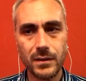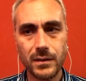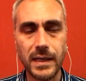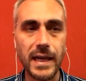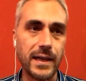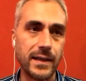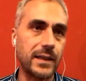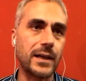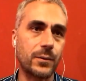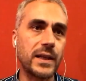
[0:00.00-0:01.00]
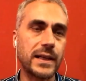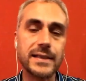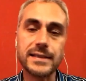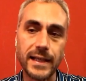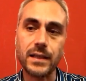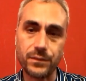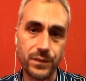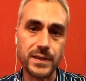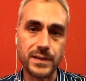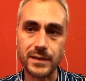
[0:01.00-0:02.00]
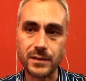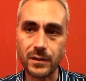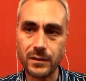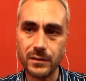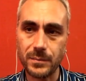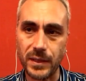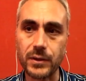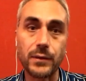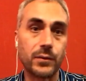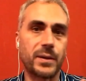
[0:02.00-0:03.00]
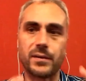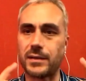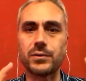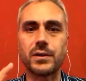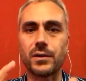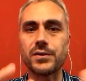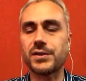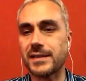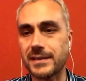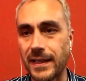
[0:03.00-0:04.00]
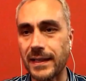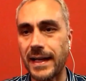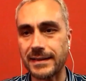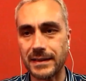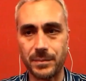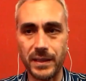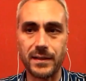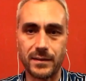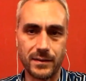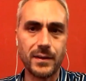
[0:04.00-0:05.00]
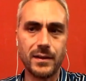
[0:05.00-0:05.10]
che in alcuni casi è anche fisico, perché io devo a tutti i costi essere a casa per